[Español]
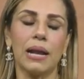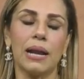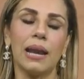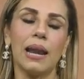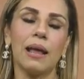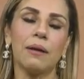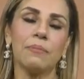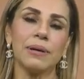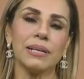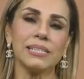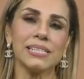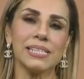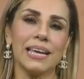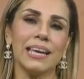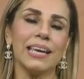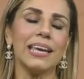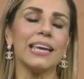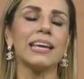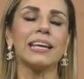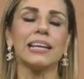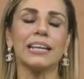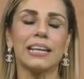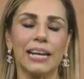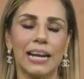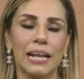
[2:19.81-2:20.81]
La base
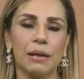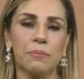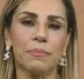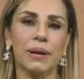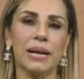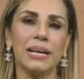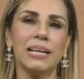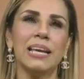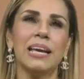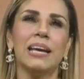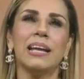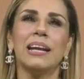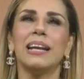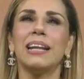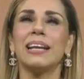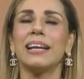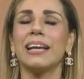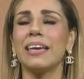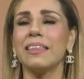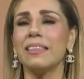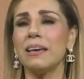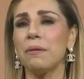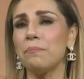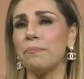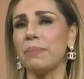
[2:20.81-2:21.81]
en crema le
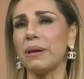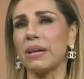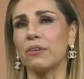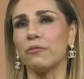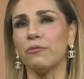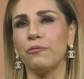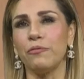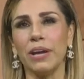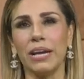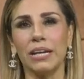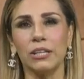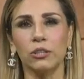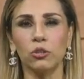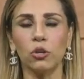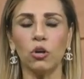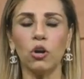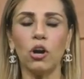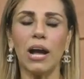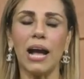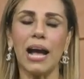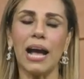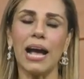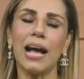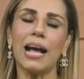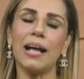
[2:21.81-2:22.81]
queda perfecto
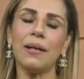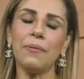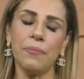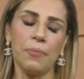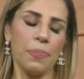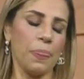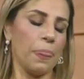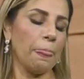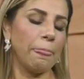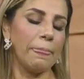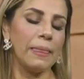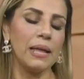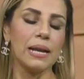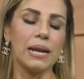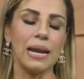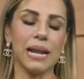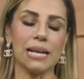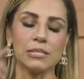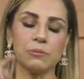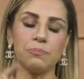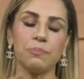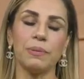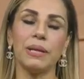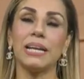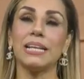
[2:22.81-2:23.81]
a
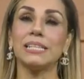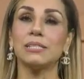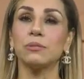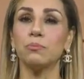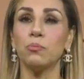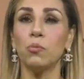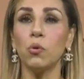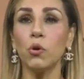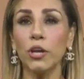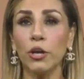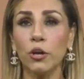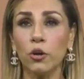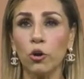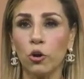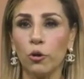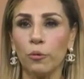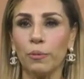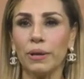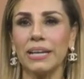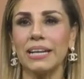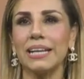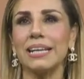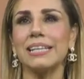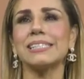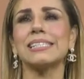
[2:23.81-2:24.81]
las pieles muy
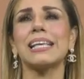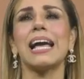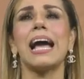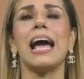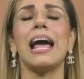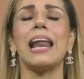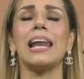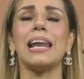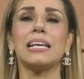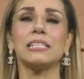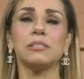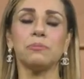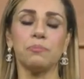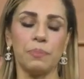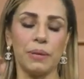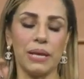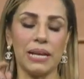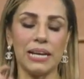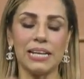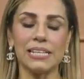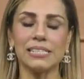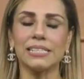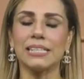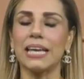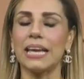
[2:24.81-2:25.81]
jóvenes, a las
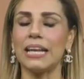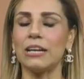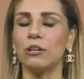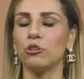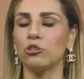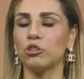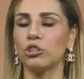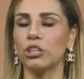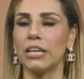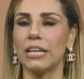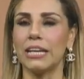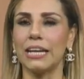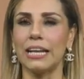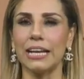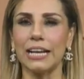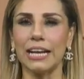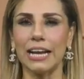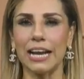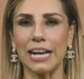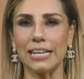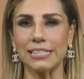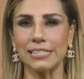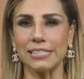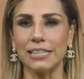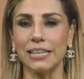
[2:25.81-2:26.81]
pieles que no tienen
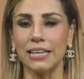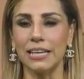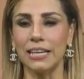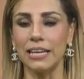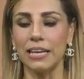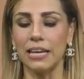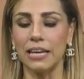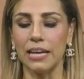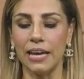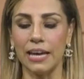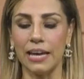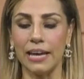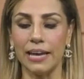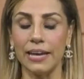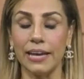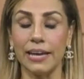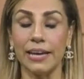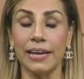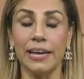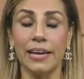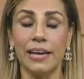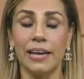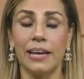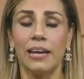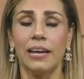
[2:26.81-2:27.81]
casi eh,
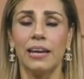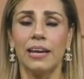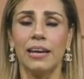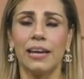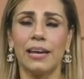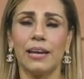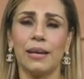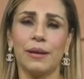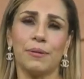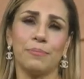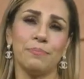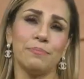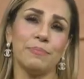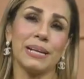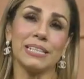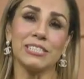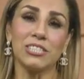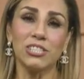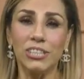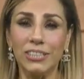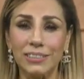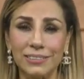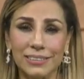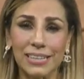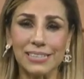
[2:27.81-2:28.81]
eh,
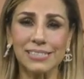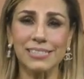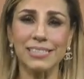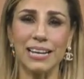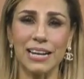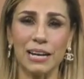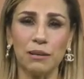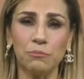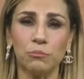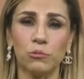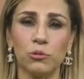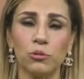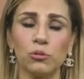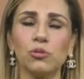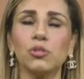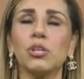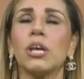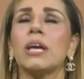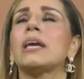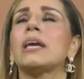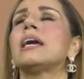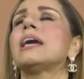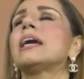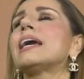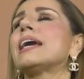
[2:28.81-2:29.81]
manchitas, digamos
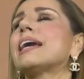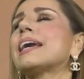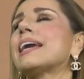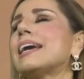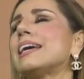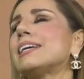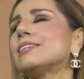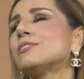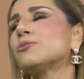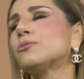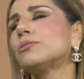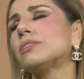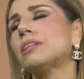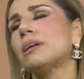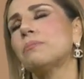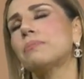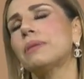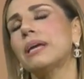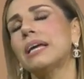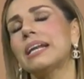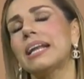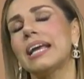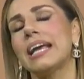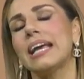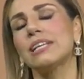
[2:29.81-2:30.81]
que eso
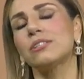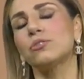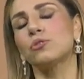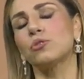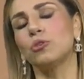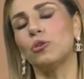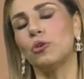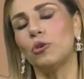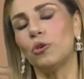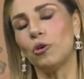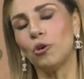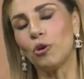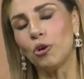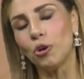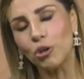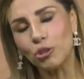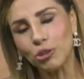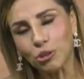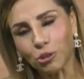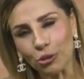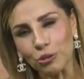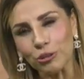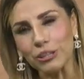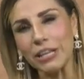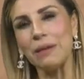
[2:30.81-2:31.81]
también es
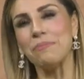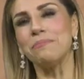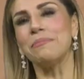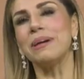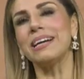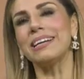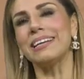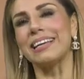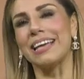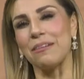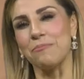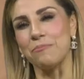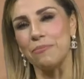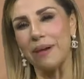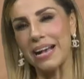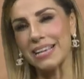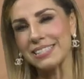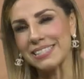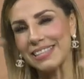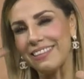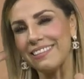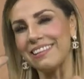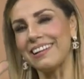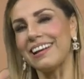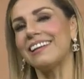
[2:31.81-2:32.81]
otro tema que más
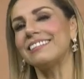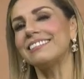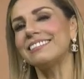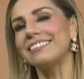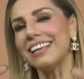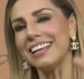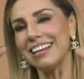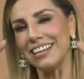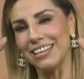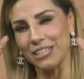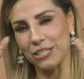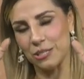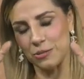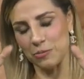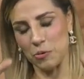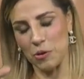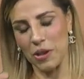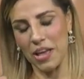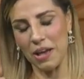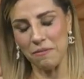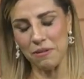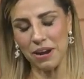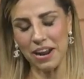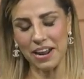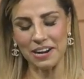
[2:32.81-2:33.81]
adelante les voy
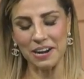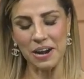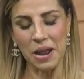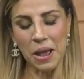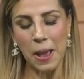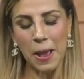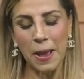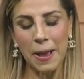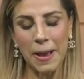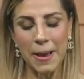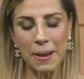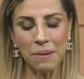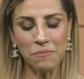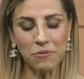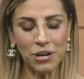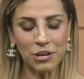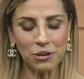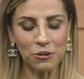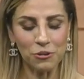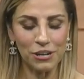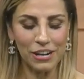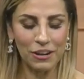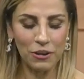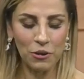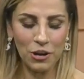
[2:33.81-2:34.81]
a hablar. Y
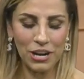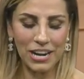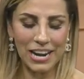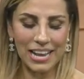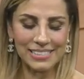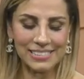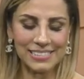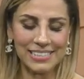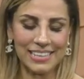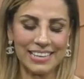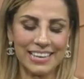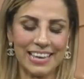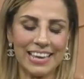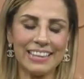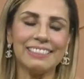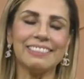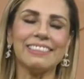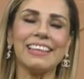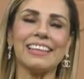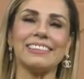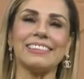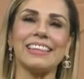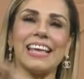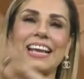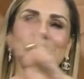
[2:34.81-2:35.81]
bueno, con la
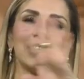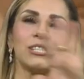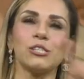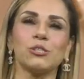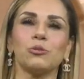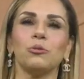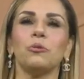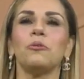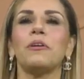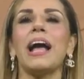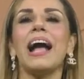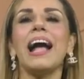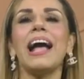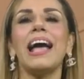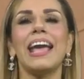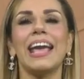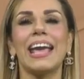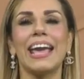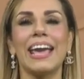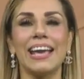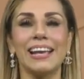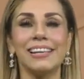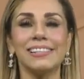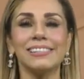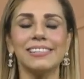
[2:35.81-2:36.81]
siguiente textura
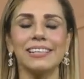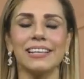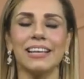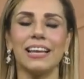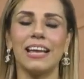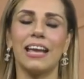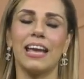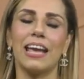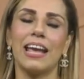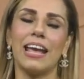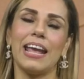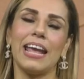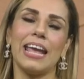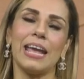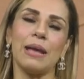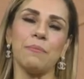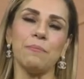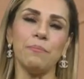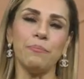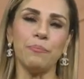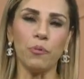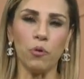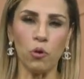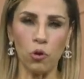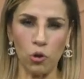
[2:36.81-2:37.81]
es en
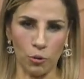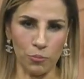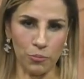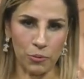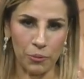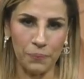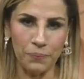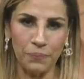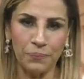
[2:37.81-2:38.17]
polvo.